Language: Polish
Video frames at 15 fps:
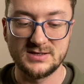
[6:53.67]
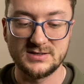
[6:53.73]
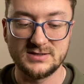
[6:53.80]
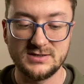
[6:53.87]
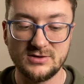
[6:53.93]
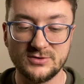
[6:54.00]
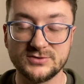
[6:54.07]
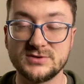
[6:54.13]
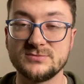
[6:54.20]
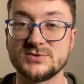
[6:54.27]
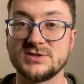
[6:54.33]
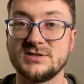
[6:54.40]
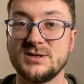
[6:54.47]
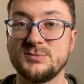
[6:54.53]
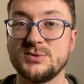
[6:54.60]
i o tym,
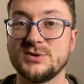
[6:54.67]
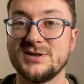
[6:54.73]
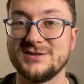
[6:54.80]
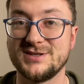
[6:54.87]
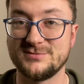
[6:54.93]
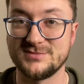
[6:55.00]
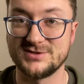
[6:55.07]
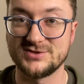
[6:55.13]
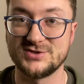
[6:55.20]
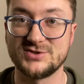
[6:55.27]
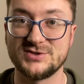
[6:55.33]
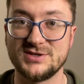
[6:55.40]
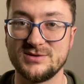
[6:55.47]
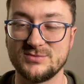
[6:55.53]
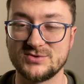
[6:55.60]
że dla Boga nie ma
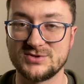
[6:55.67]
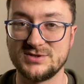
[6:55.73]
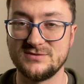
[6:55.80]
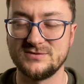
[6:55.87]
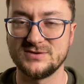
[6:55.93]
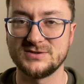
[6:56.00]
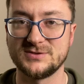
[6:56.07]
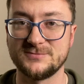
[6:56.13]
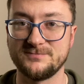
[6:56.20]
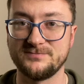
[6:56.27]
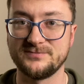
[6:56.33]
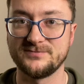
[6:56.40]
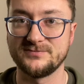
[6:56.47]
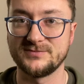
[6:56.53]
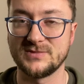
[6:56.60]
rzeczy niemożliwych.
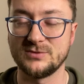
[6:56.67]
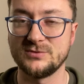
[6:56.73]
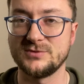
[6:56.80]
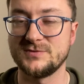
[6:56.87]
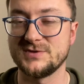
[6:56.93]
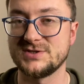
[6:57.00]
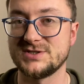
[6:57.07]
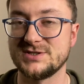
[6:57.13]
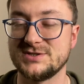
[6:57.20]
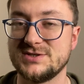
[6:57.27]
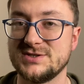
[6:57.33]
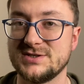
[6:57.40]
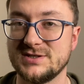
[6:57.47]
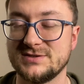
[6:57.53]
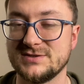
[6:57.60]
Uchwyć się
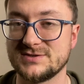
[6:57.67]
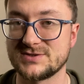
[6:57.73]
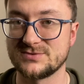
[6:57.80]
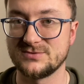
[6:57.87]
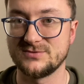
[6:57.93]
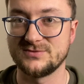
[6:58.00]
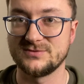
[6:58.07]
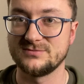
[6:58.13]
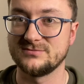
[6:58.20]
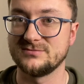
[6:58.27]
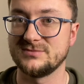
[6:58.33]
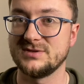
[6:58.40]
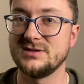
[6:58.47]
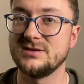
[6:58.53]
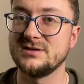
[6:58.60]
dzisiaj tych słów
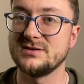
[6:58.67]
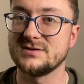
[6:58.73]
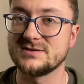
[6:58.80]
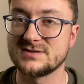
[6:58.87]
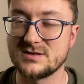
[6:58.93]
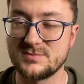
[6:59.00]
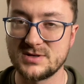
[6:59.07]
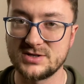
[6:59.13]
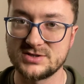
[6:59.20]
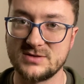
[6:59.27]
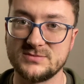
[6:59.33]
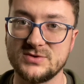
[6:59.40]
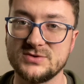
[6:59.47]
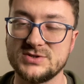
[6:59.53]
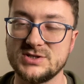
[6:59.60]
i
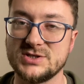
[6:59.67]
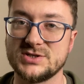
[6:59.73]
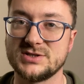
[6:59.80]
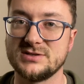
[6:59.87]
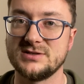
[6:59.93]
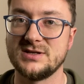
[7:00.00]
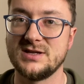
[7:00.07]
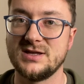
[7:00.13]
zapraszam do ciszy.